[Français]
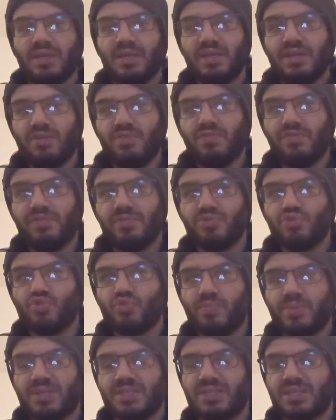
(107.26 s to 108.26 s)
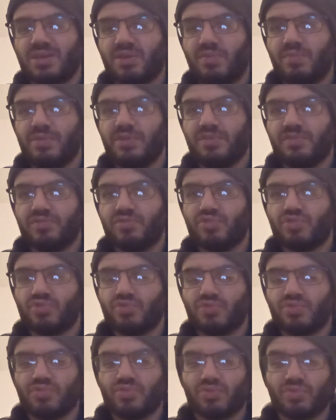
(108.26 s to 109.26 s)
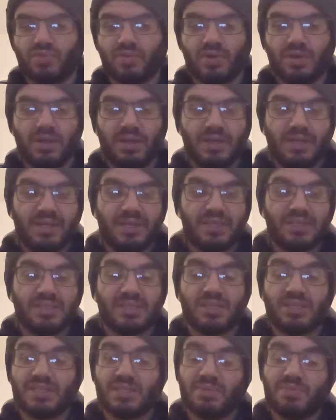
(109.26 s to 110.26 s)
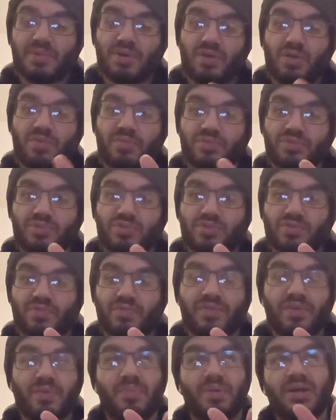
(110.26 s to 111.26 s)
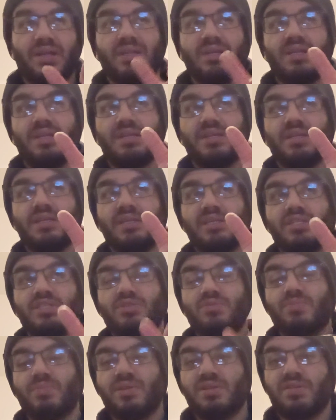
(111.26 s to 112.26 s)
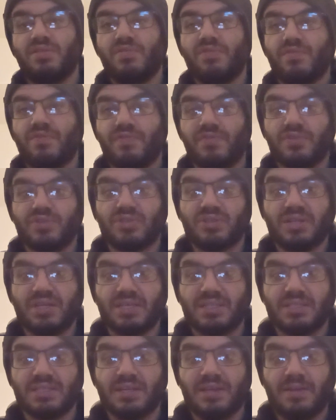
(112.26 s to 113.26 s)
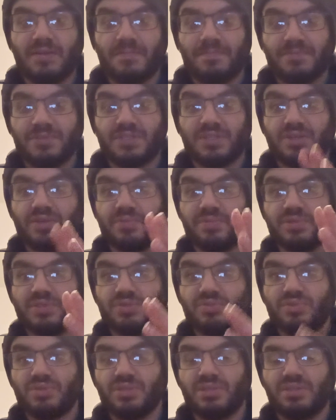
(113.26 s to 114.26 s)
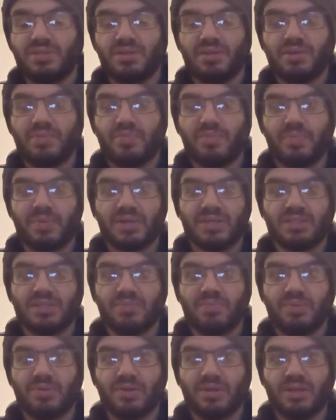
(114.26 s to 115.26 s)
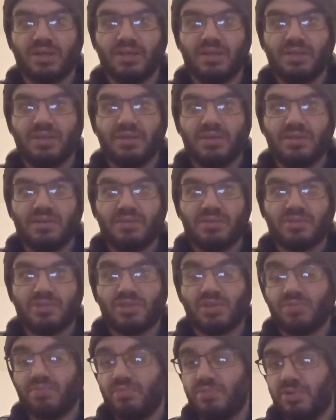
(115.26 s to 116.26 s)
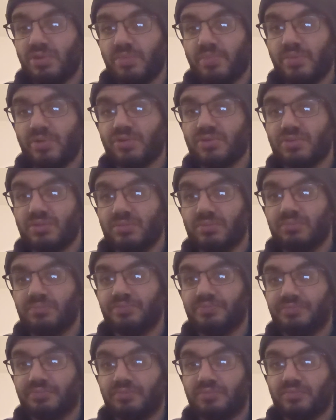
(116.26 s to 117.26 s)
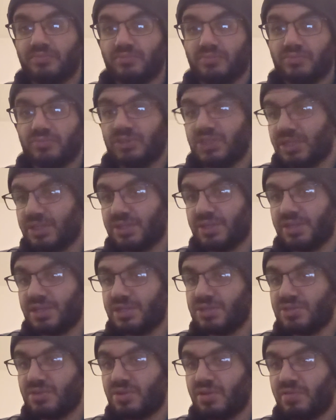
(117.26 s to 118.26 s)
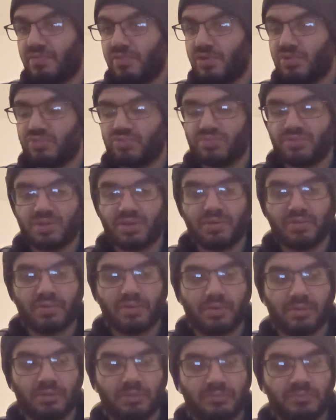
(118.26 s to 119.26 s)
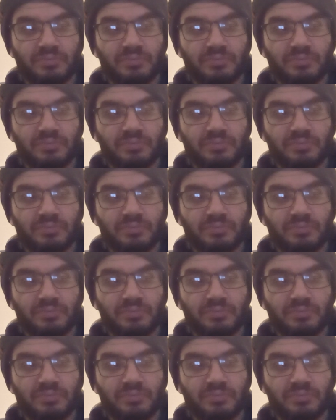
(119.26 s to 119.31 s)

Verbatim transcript: Et le film se passerait en 1963. C'est assez marrant parce que si on fait un parallèle, les X-Men First Class, ça a commencé aussi à peu près à cette époque-là. Ce qui est une bonne époque c'est intéressant à voir, en tout cas, euh,